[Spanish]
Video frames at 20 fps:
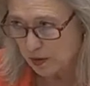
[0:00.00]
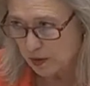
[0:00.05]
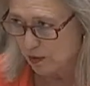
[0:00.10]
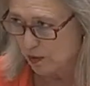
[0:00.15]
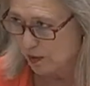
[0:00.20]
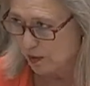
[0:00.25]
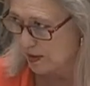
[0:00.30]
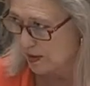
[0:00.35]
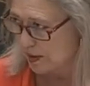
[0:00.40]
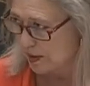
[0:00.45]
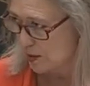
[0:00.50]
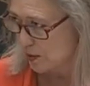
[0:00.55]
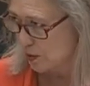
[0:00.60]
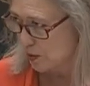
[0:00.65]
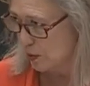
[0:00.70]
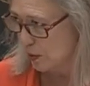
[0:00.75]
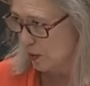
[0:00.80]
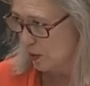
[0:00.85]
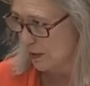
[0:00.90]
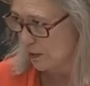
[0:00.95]
porque con este
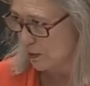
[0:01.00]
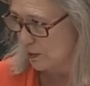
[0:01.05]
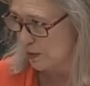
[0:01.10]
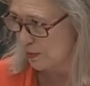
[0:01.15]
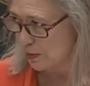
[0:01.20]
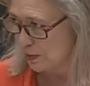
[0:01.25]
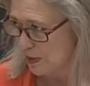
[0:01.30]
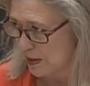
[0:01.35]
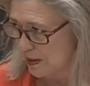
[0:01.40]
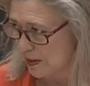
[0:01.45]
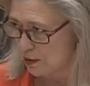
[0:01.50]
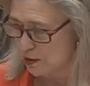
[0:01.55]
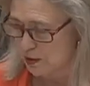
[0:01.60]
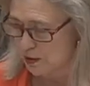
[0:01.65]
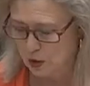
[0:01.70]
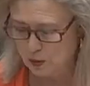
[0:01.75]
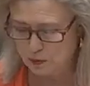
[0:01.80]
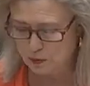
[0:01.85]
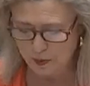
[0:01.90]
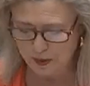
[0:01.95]
segundo que vamos a aprobar no
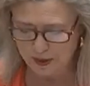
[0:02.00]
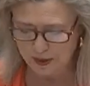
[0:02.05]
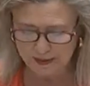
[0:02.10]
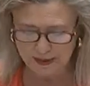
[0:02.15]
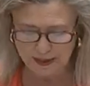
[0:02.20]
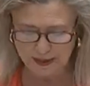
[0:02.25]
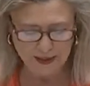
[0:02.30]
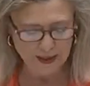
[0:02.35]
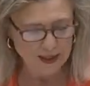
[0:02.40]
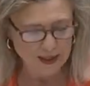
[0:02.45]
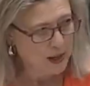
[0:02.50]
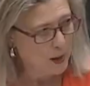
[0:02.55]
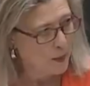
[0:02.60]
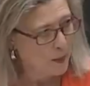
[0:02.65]
sé cómo va a quedar,